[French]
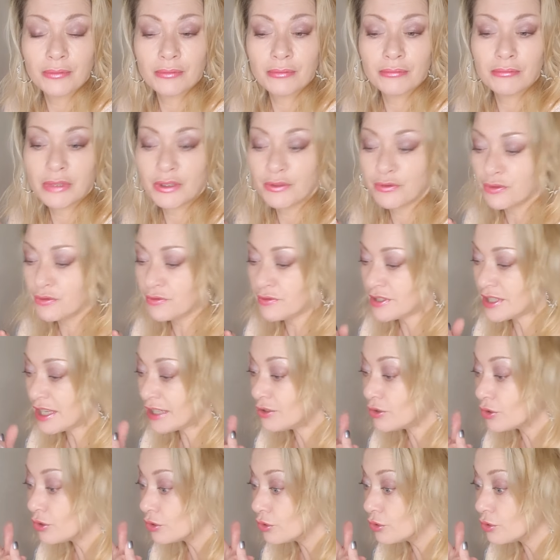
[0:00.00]
mais vous vous
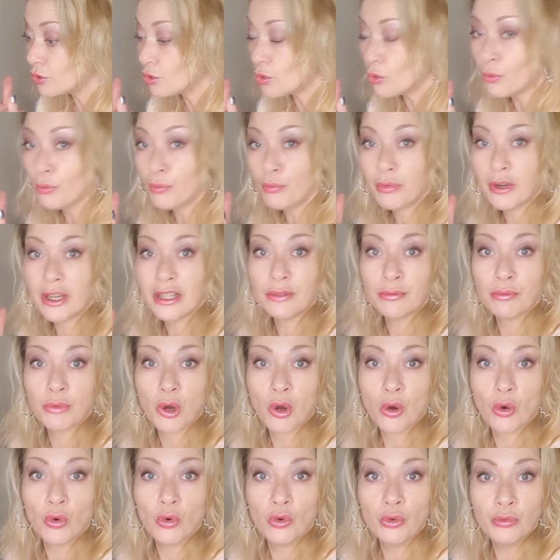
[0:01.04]
êtes
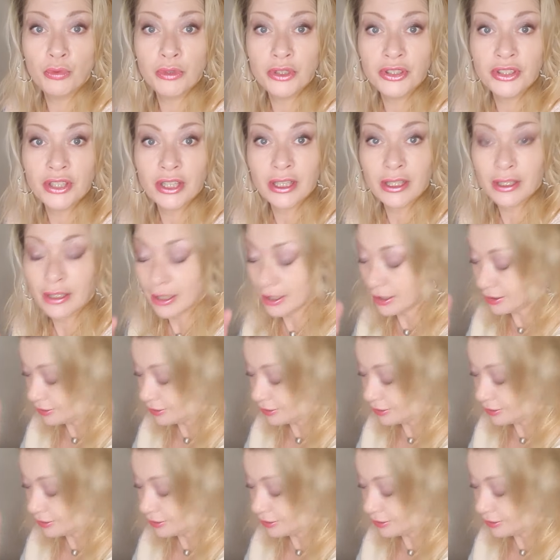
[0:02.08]
complètement oublié